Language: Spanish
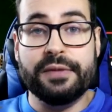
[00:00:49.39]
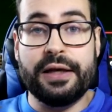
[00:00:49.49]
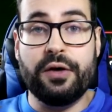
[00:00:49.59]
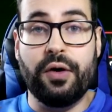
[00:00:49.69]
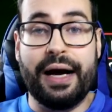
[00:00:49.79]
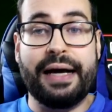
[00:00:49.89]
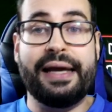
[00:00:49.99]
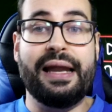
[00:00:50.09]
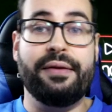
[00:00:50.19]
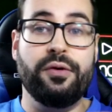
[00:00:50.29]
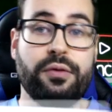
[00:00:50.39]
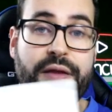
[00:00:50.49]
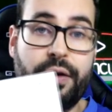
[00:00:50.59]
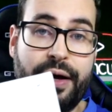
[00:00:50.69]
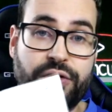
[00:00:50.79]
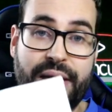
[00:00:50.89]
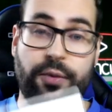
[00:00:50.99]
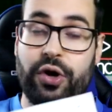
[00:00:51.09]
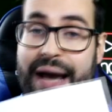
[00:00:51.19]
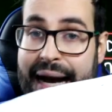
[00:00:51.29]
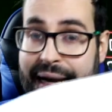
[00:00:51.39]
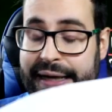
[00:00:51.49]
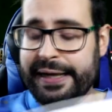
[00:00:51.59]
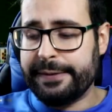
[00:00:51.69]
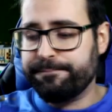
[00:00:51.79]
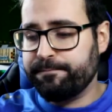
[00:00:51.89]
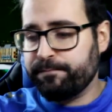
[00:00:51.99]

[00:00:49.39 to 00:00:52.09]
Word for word: Tengo aquí la denuncia, ahora os la voy a leer.